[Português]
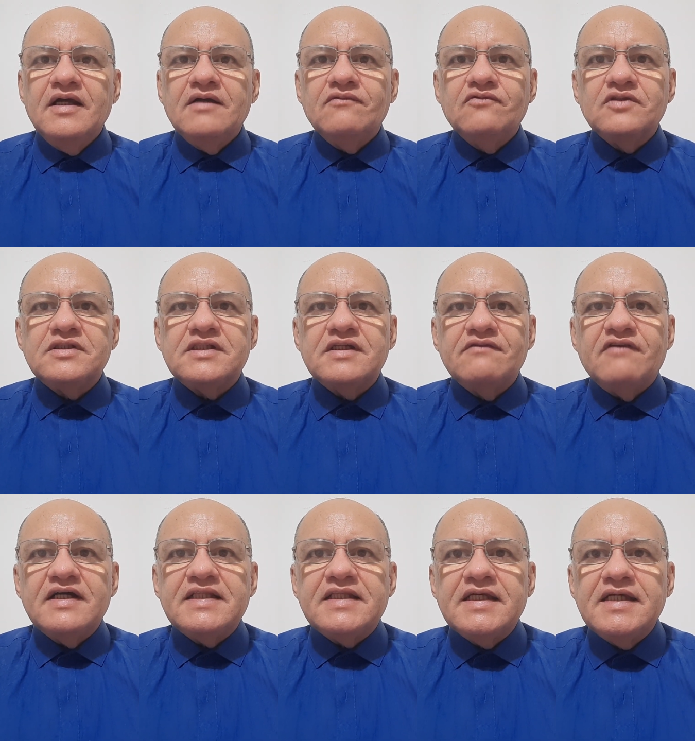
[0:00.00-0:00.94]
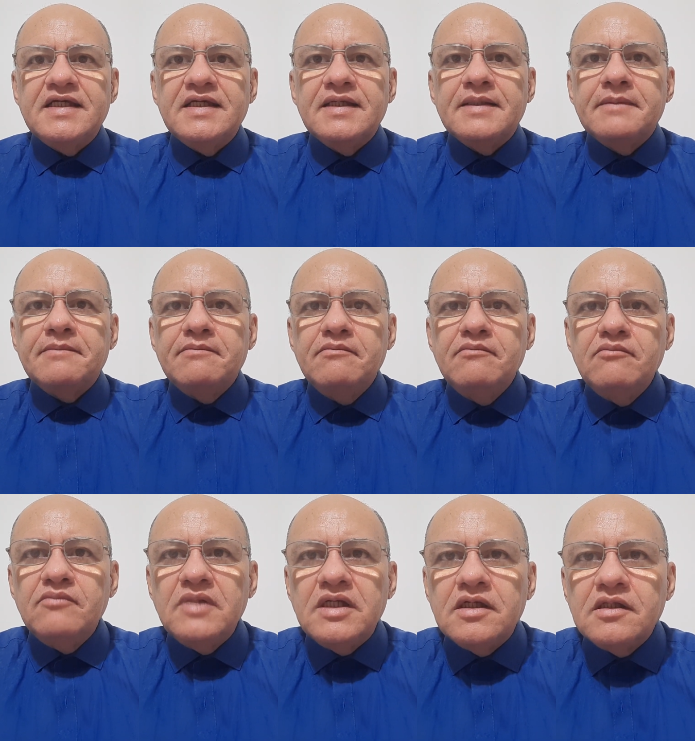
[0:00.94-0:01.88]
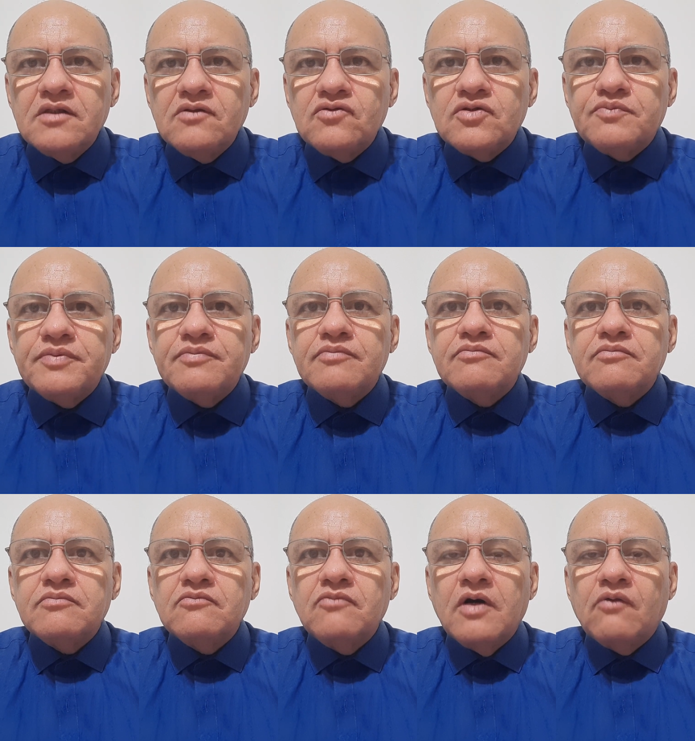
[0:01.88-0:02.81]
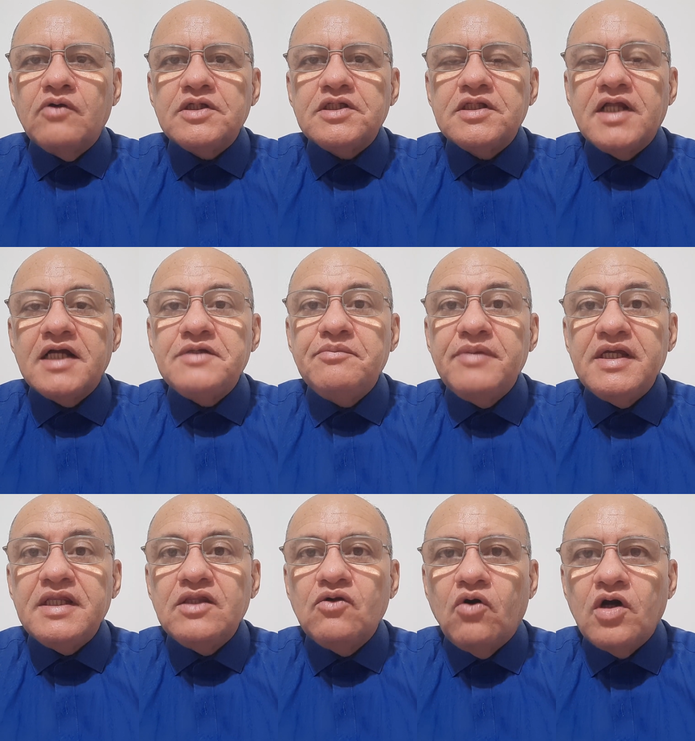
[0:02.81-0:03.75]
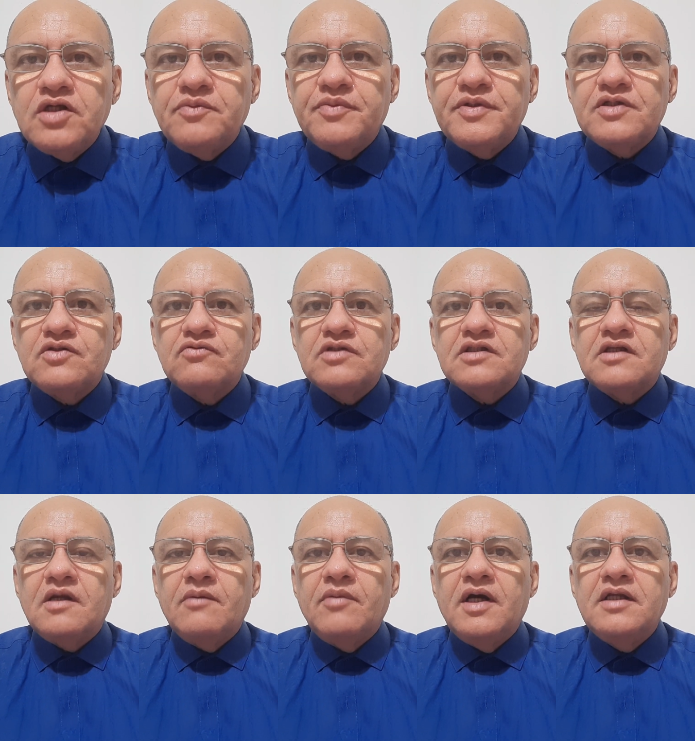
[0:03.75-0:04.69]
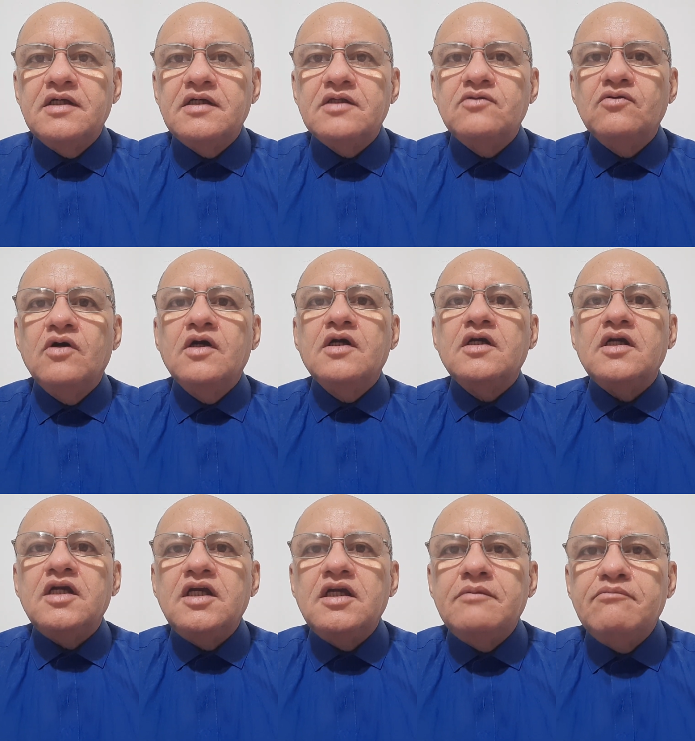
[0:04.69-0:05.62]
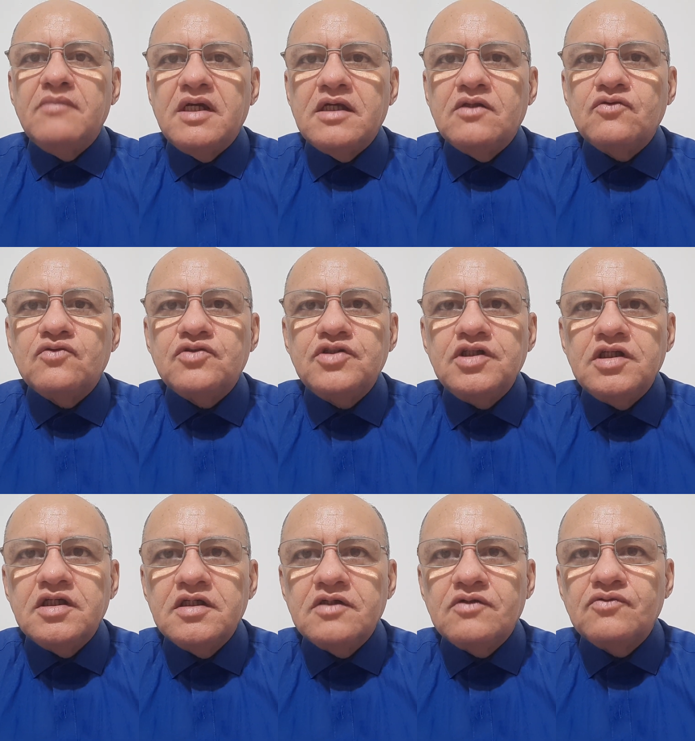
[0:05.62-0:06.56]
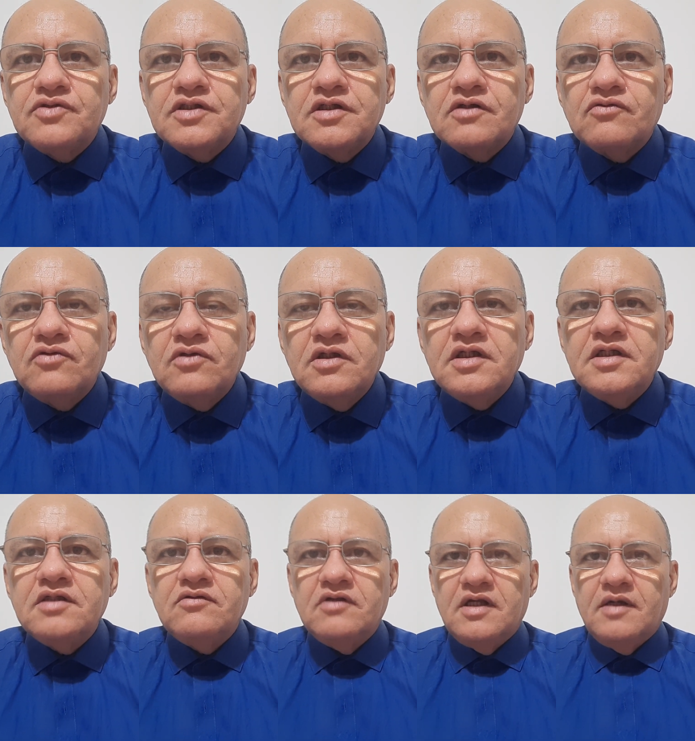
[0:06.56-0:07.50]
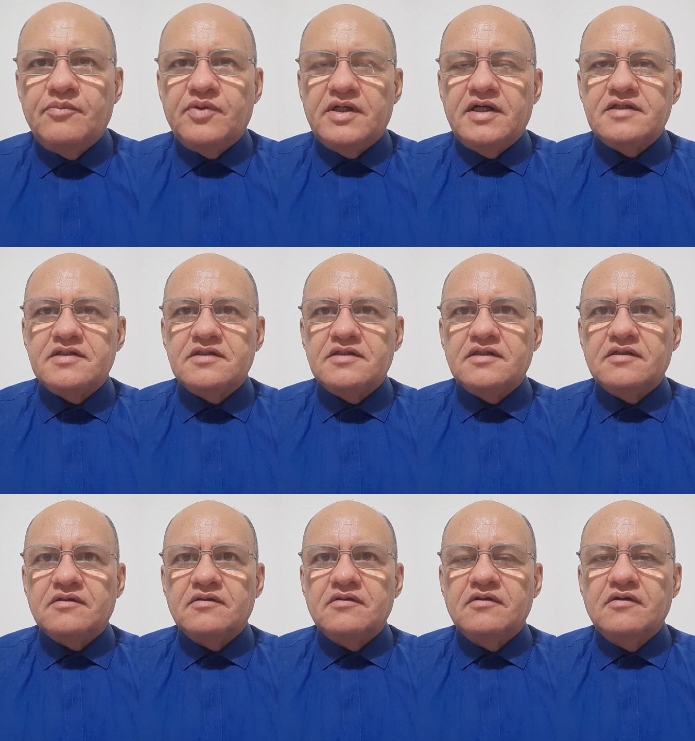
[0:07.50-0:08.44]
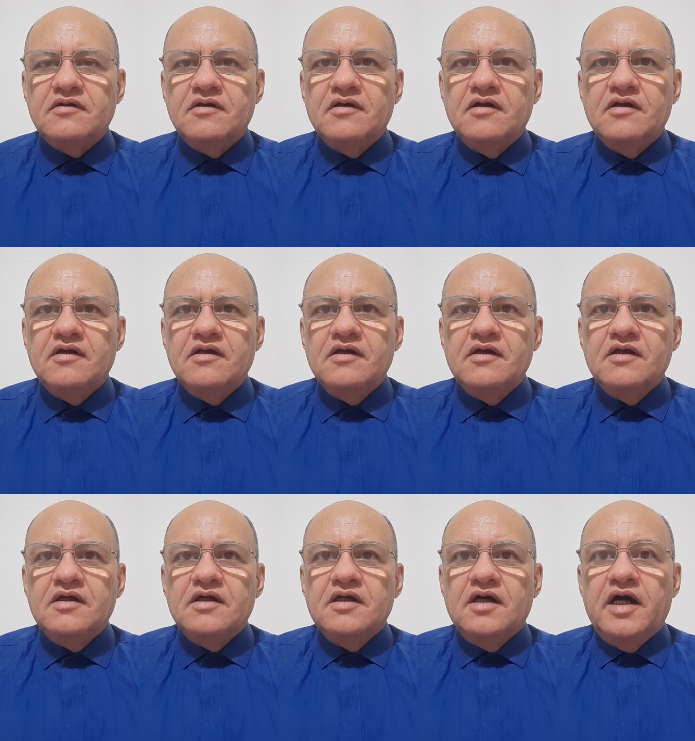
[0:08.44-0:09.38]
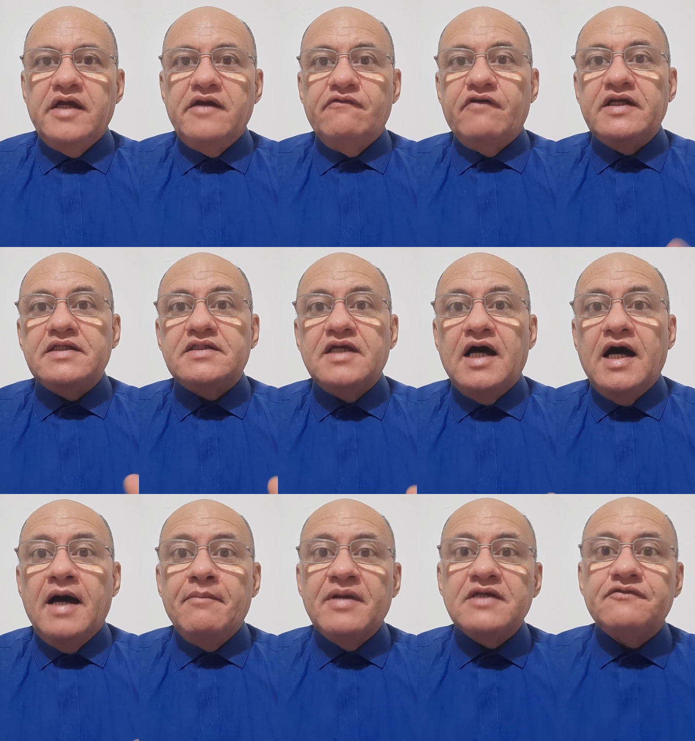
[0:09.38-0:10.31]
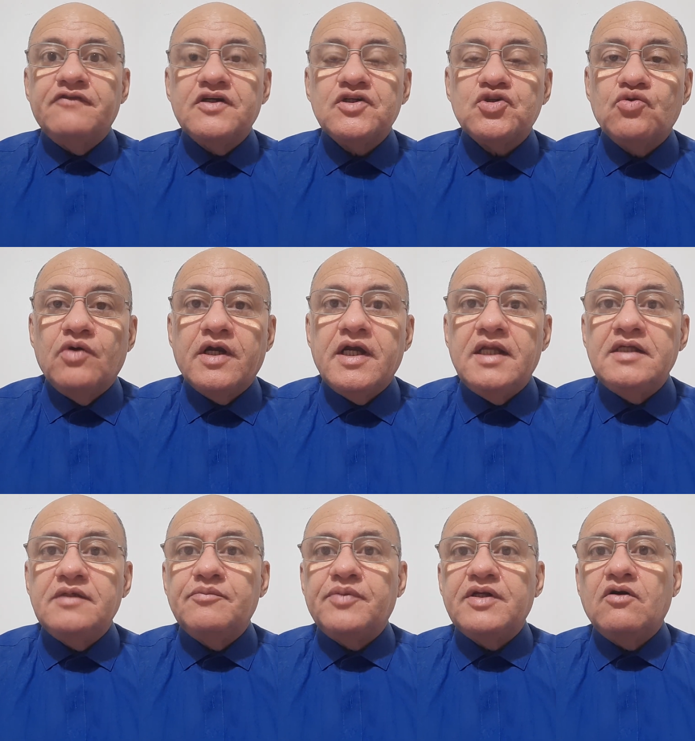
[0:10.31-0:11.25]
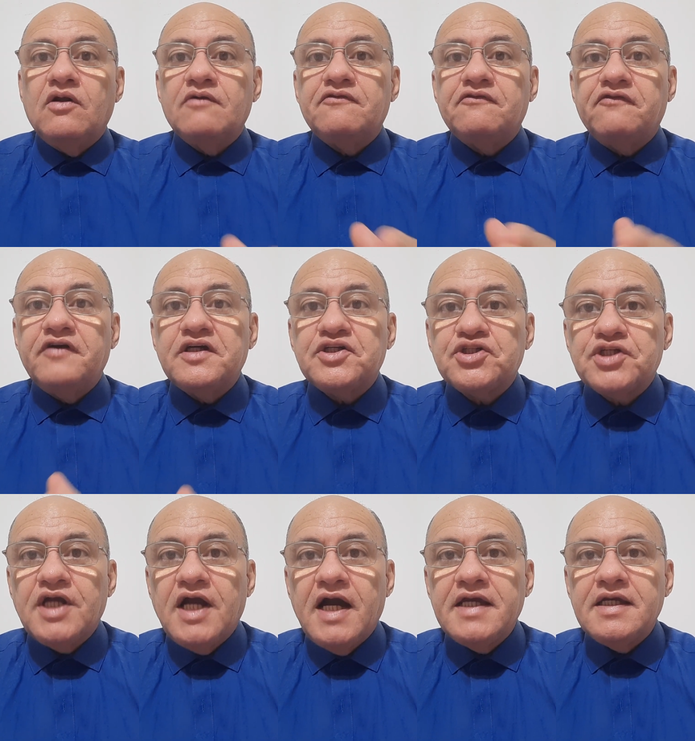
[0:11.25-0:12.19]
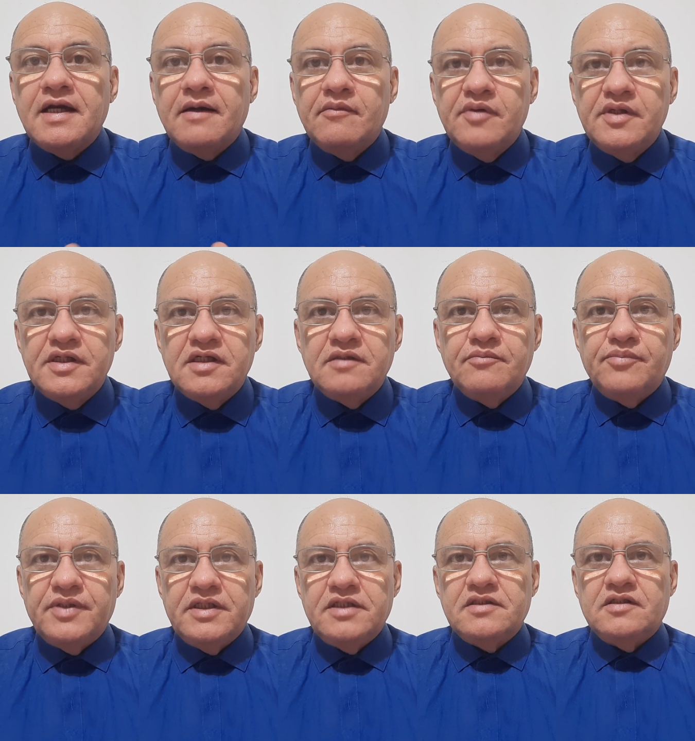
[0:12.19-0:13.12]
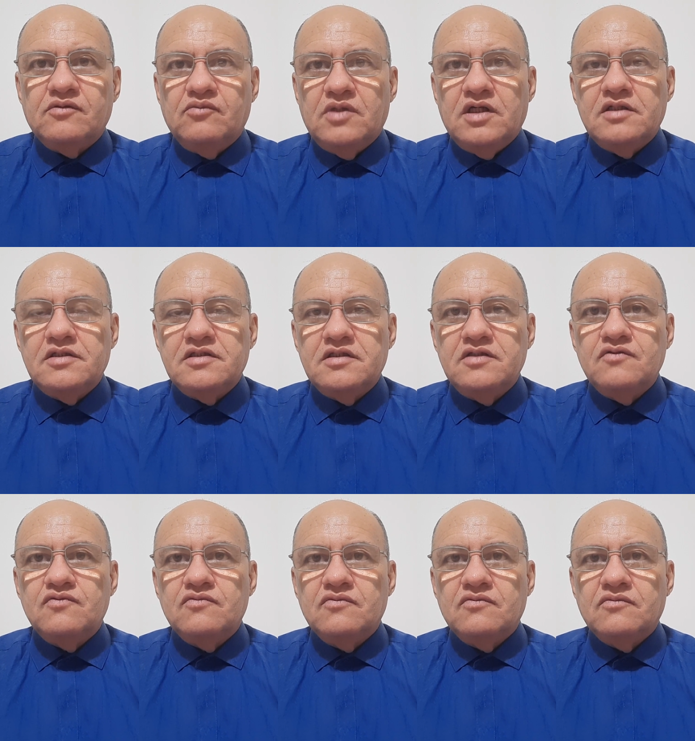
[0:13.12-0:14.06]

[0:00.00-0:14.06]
você vai ter menos uma quantidade menor de pessoas trabalhando e menos dinheiro circulando na praça. Aí vai dizer: "Ah, mas fechou aquela empresa". Olha, fechar e abrir empresa no Brasil